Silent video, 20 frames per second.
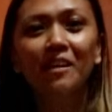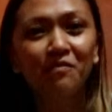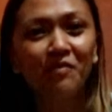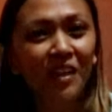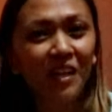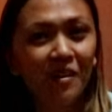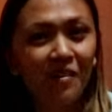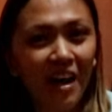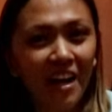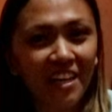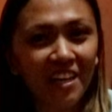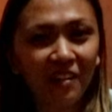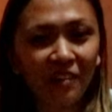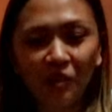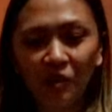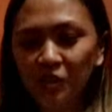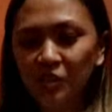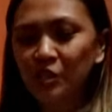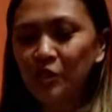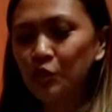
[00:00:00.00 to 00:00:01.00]
ng paggawa ng
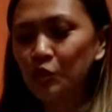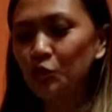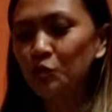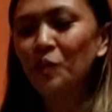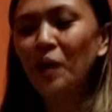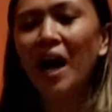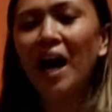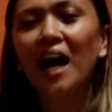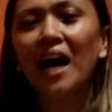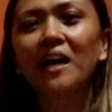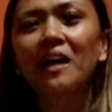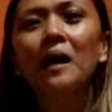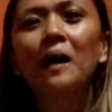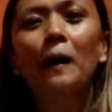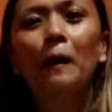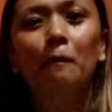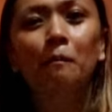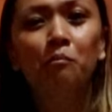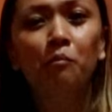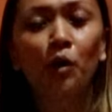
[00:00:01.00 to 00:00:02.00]
costume ang
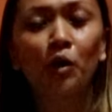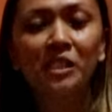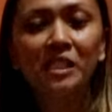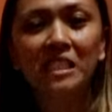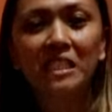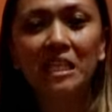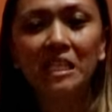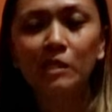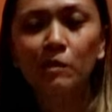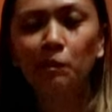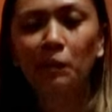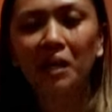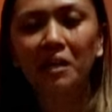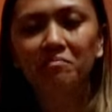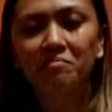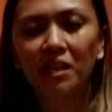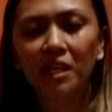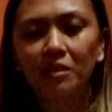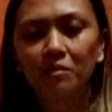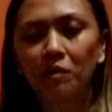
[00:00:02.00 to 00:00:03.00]
Bosni
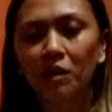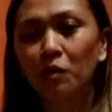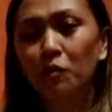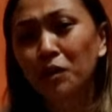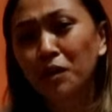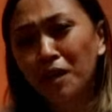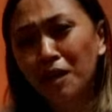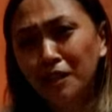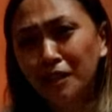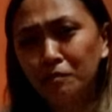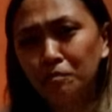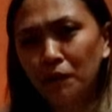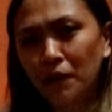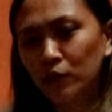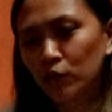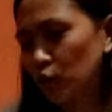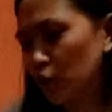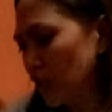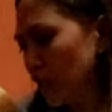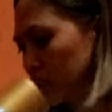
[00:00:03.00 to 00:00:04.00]
spray paint, mga 100
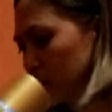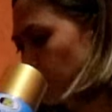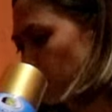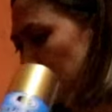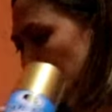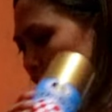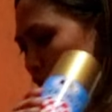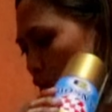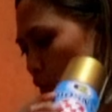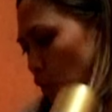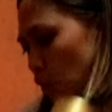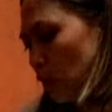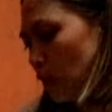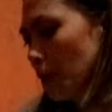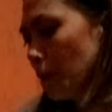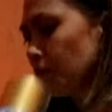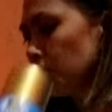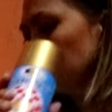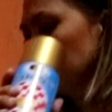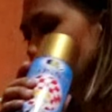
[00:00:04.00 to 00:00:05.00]
pesos lang naman ito
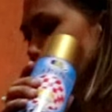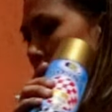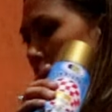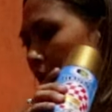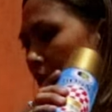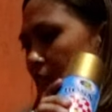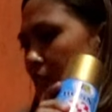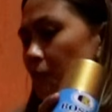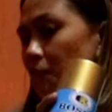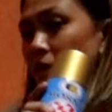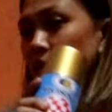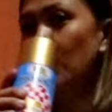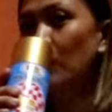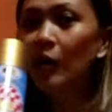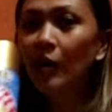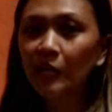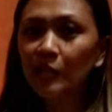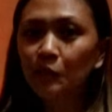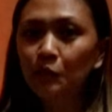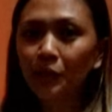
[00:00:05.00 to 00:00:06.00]
uh, sa mga
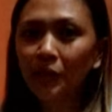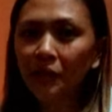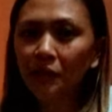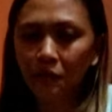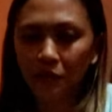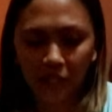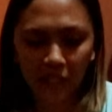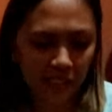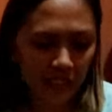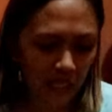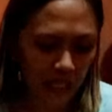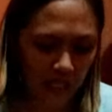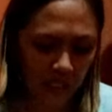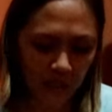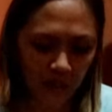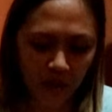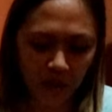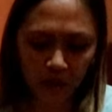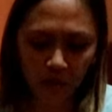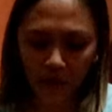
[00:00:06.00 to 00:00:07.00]
hardware o kaya sa
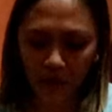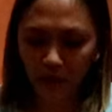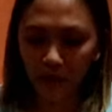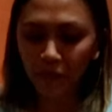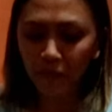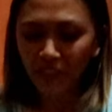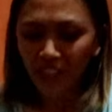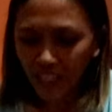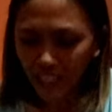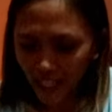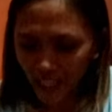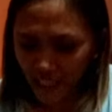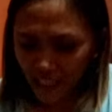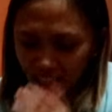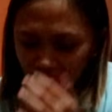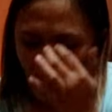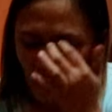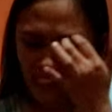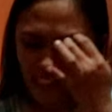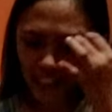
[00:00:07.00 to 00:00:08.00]
Ace Hardware.
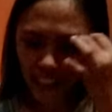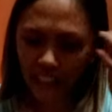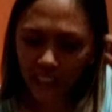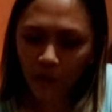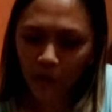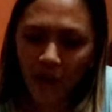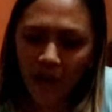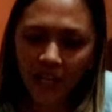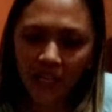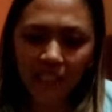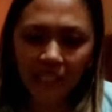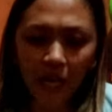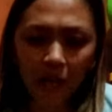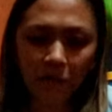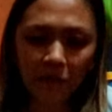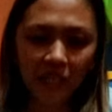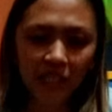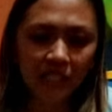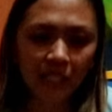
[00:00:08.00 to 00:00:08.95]
And then, ang ginawa lang namin